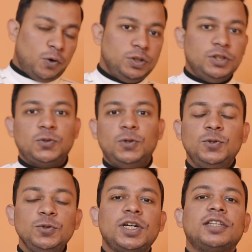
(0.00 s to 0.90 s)
फ़ोन जिसको
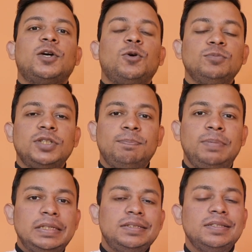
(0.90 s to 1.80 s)
यूज़ करते हुए मुझे
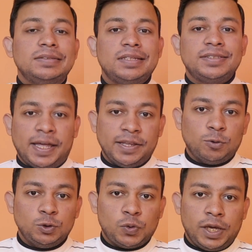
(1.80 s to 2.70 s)
20 दिन से ज़्यादा
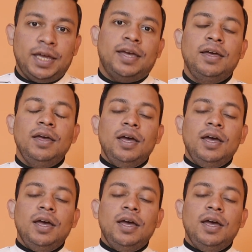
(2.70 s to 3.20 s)
हो चुके हैं